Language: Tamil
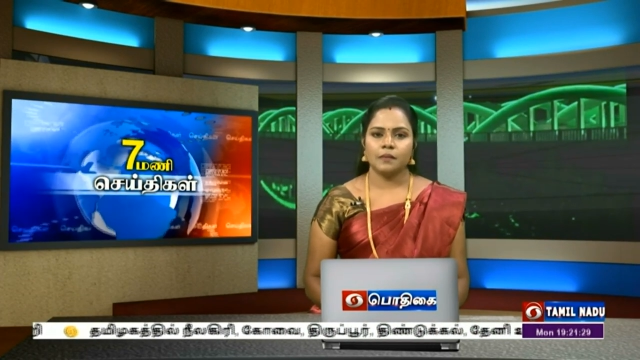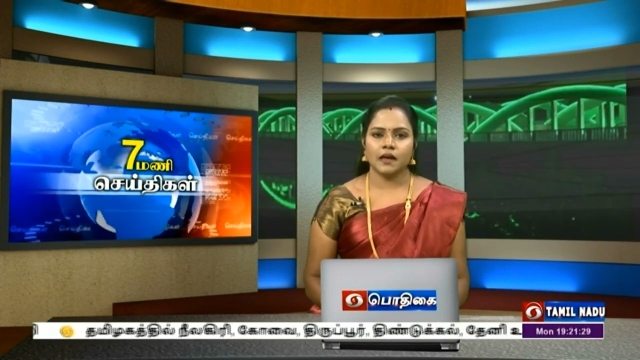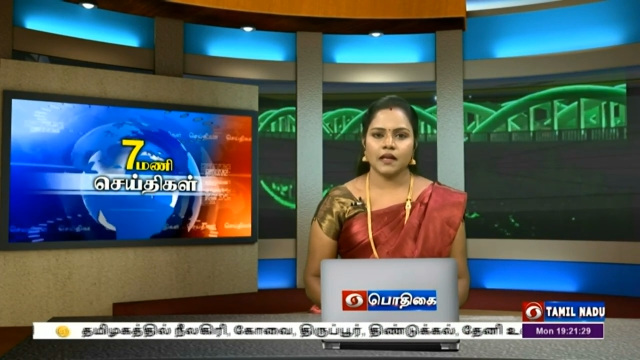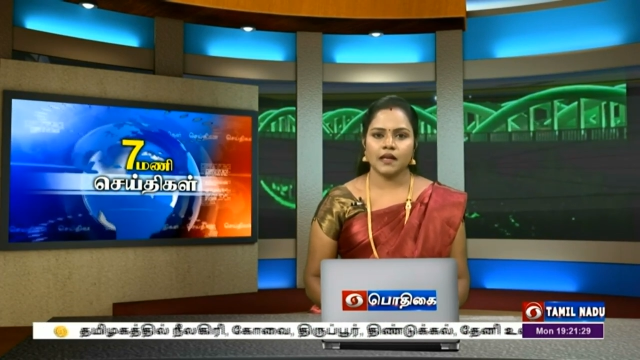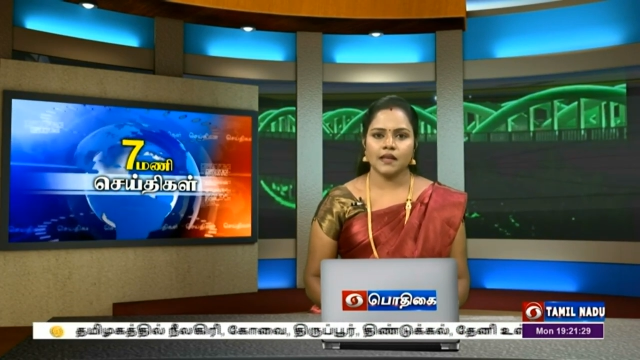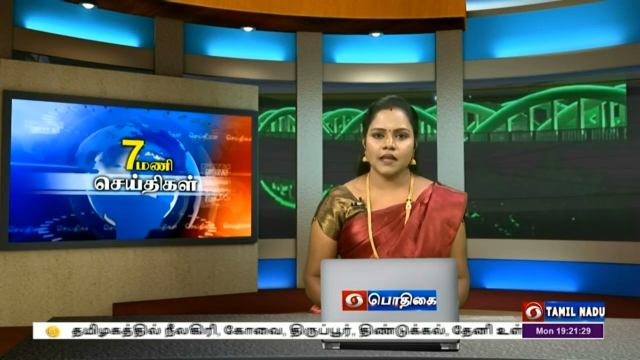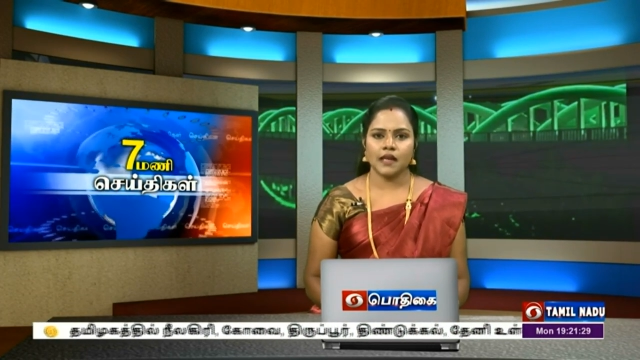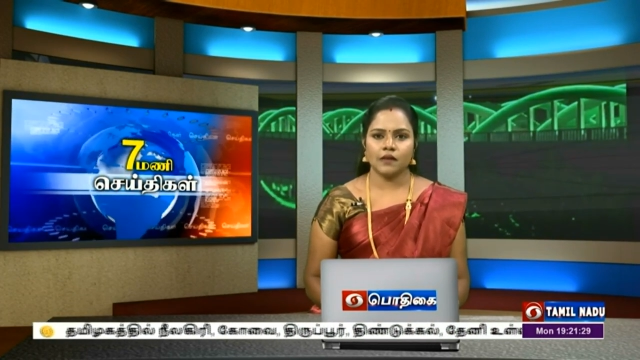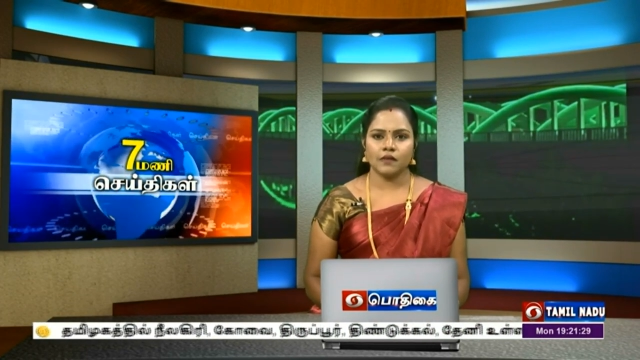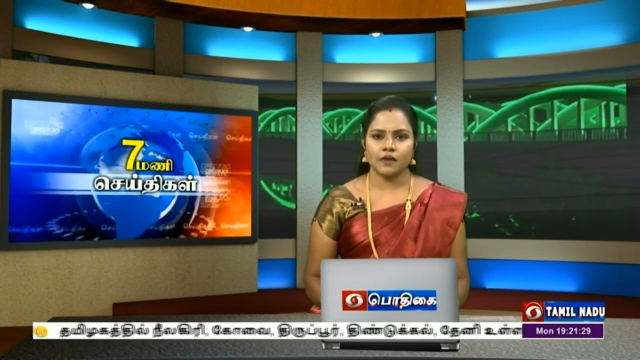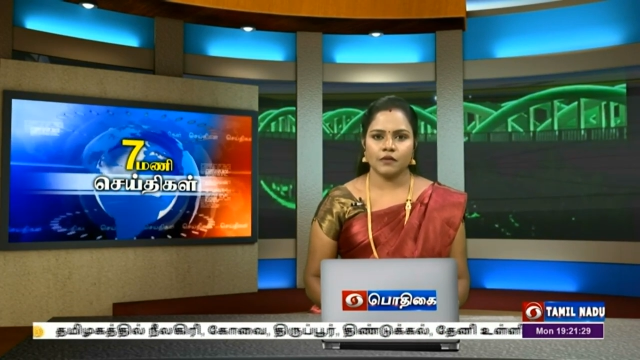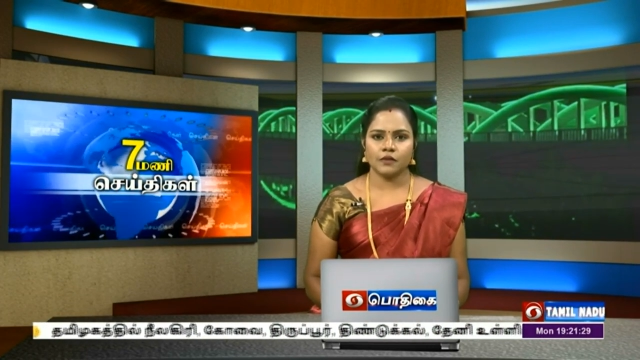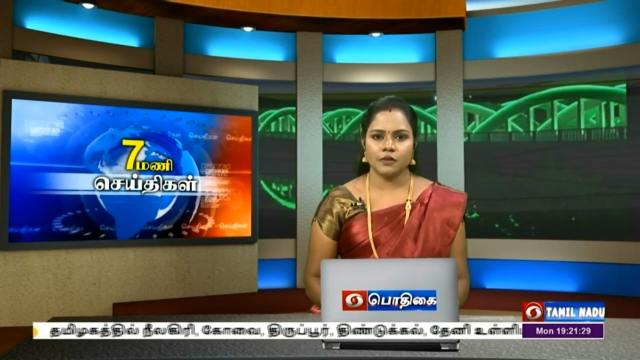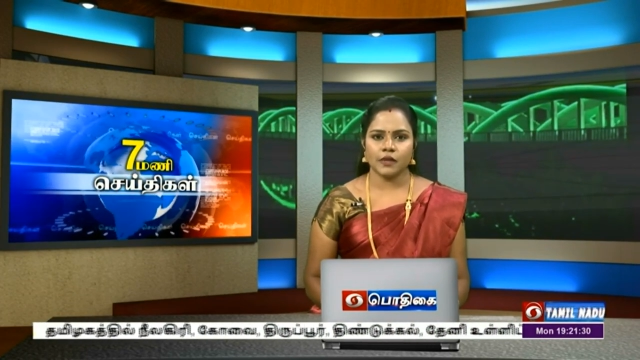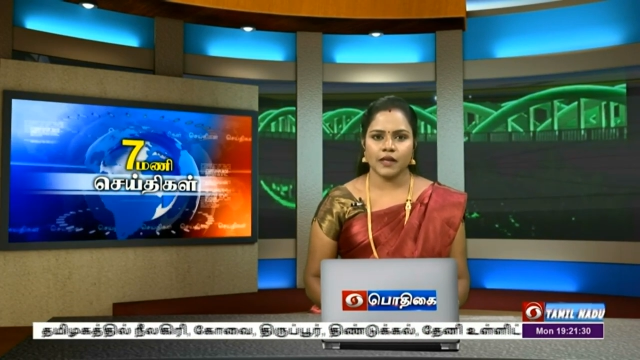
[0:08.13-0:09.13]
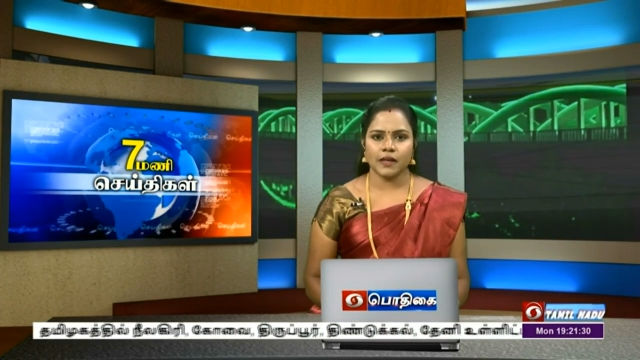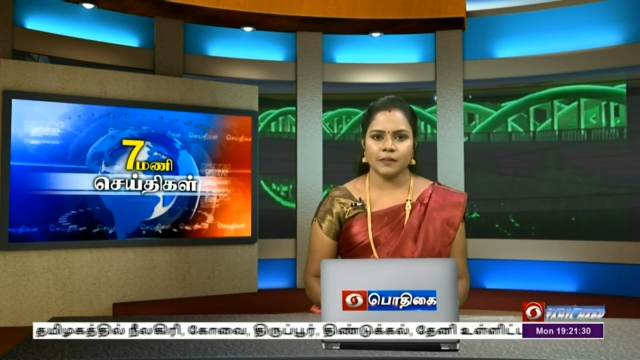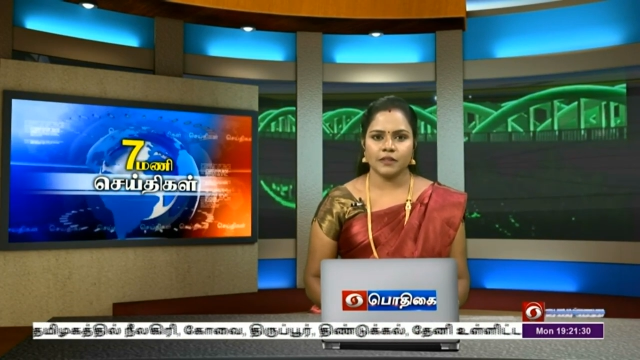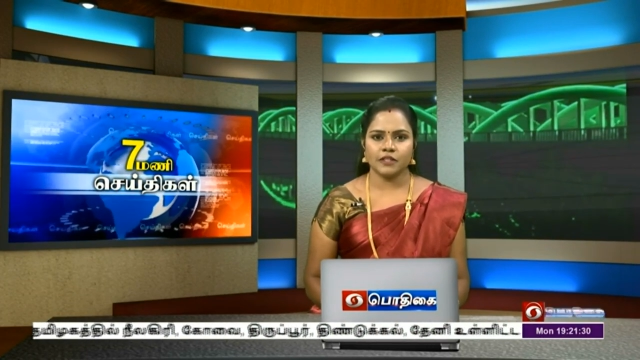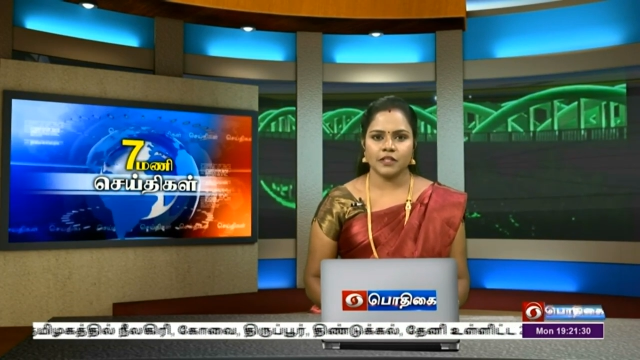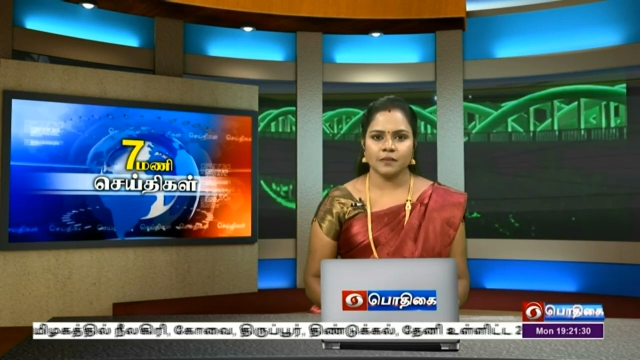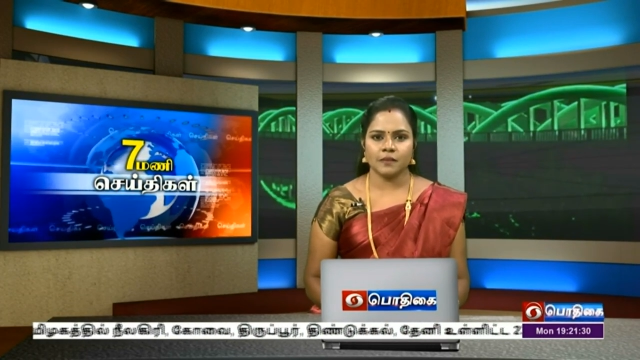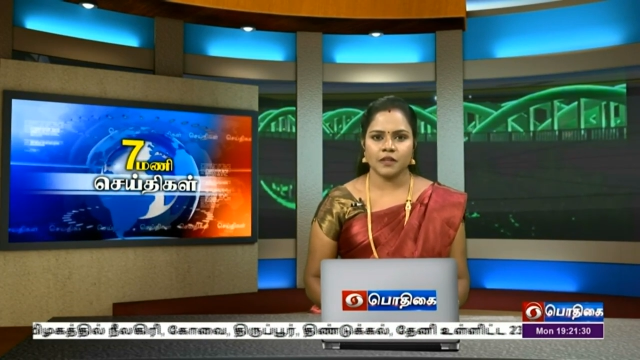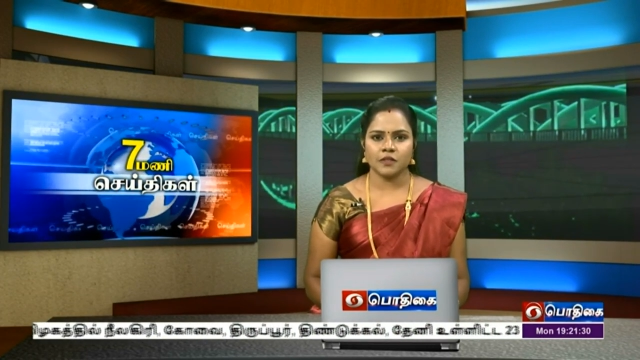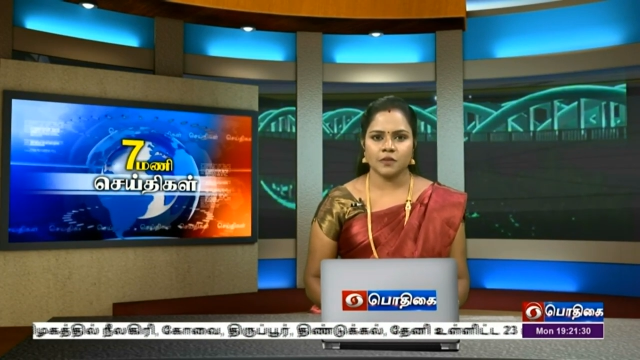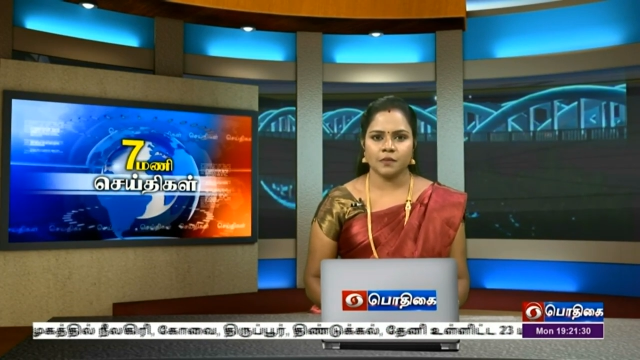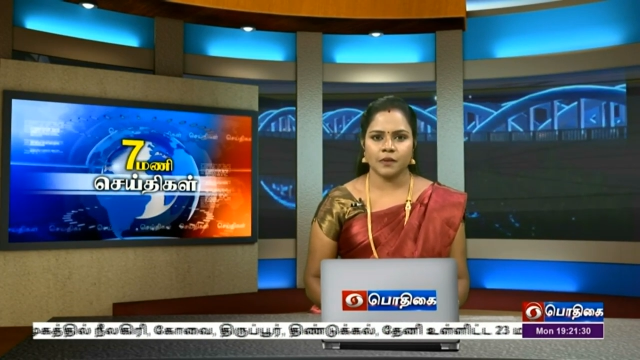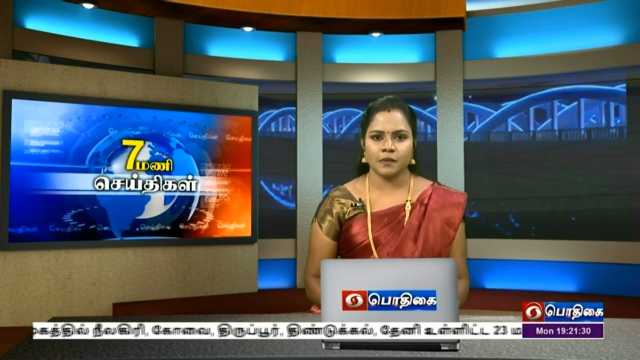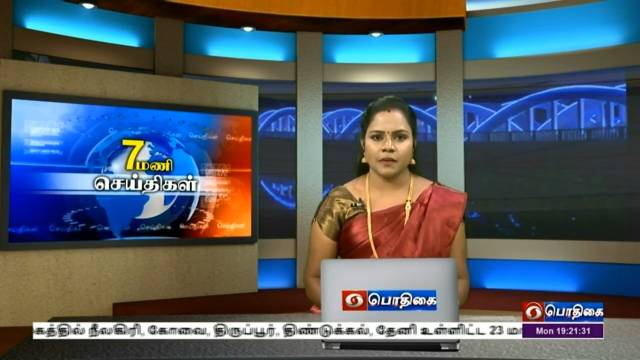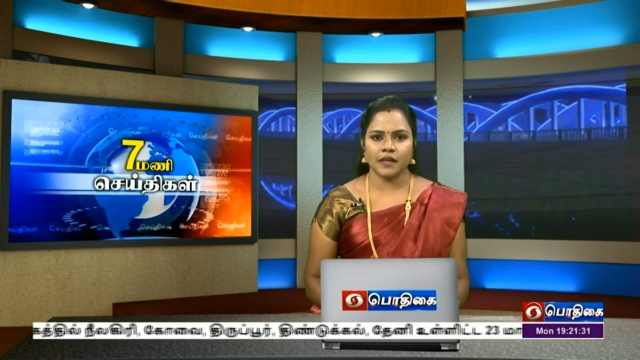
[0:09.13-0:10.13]
மக்கள் நல்வாழ்வுத்துறை அமைச்சர் மா
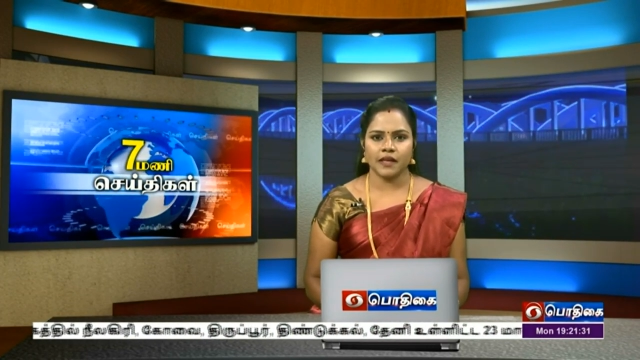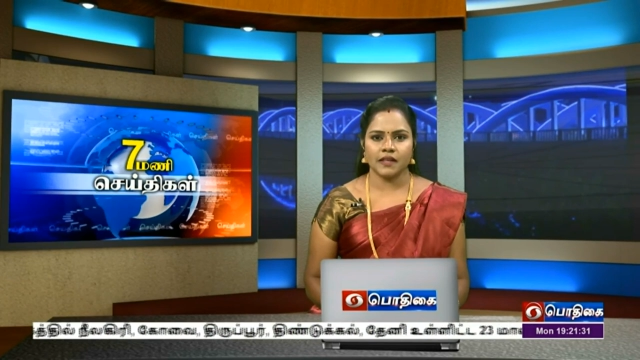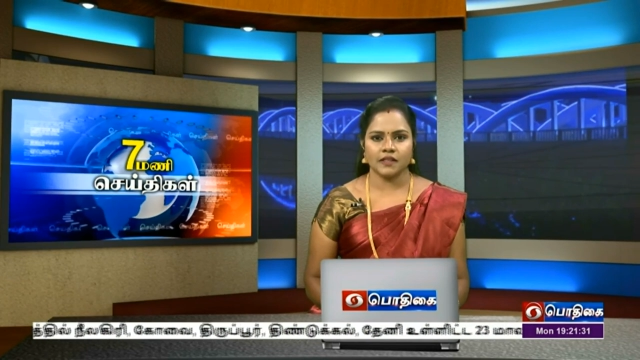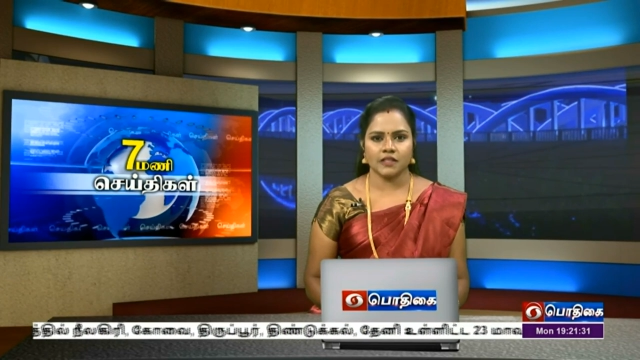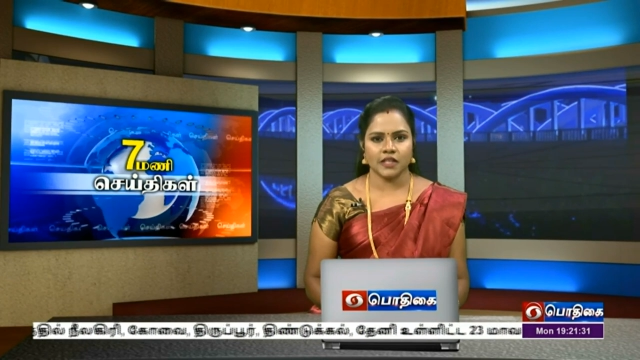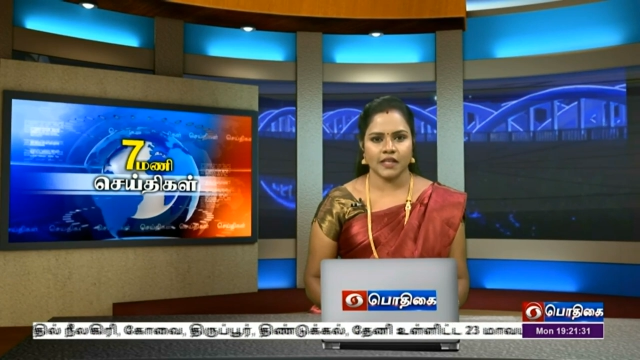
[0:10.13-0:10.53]
சுப்பிரமணியன்